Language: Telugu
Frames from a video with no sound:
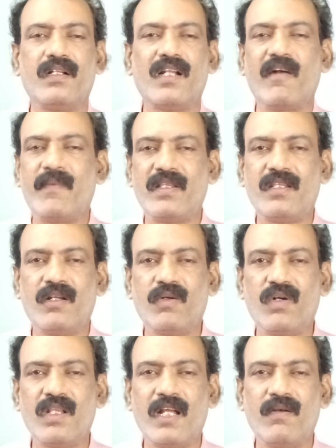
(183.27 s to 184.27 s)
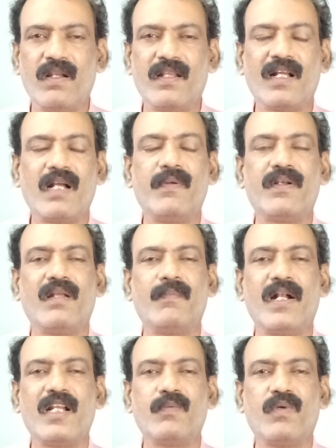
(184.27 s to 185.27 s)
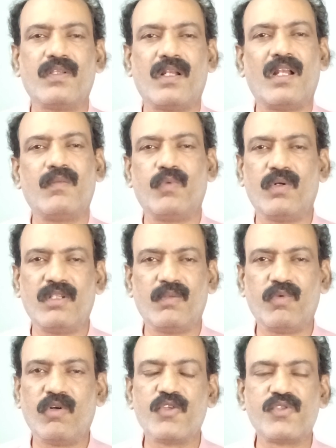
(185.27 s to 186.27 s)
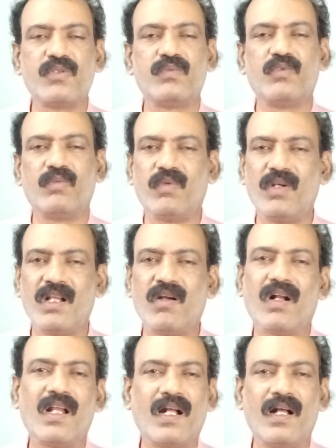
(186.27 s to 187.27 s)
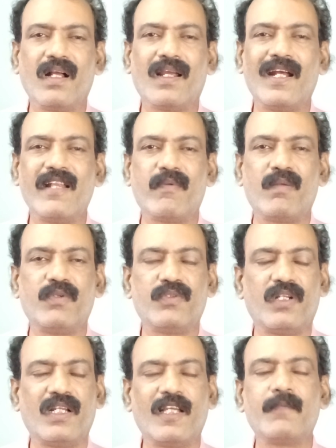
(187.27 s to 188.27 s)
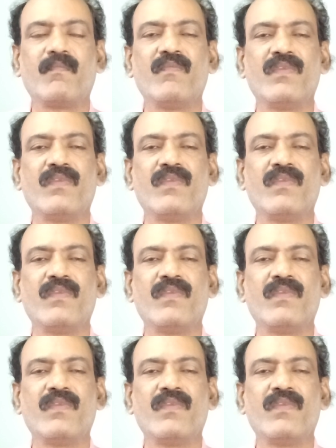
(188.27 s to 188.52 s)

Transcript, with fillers: నాకు ప్రత్యేక హోదా ఇవ్వలేదు కాబట్టి నేను బయటికి పోతున్నాను పోతే పోవచ్చు నువ్వు పోయినా కూడా కేంద్ర ప్రభుత్వానికి